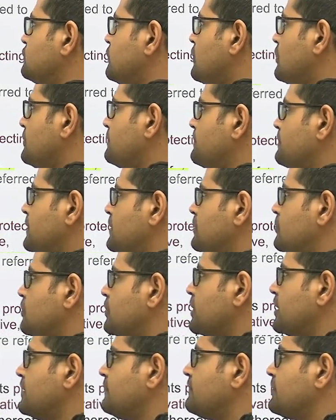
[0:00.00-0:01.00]
फॉर्म
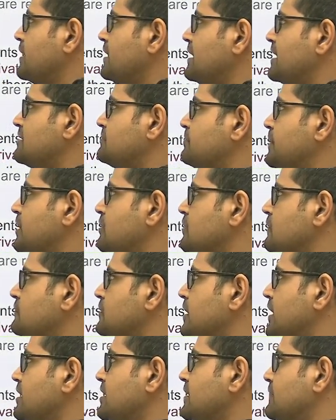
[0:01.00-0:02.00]
ओके डिफरेंट एस्पेक्ट ऑफ
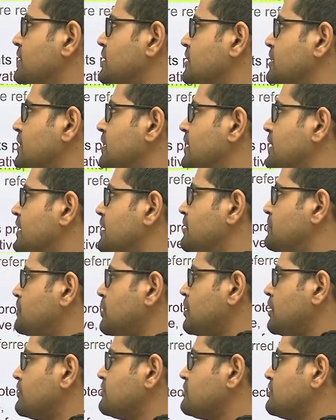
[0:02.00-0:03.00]
द एक्टिव इंग्रेडिएंट
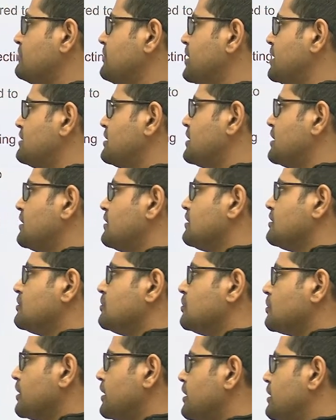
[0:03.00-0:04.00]
प्रोडक्शन मेथड
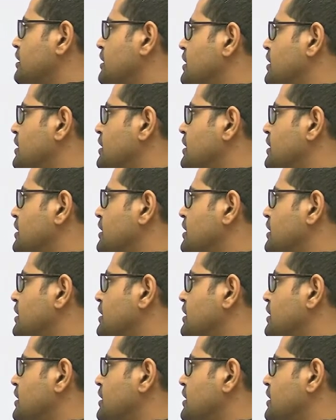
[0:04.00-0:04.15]
ओके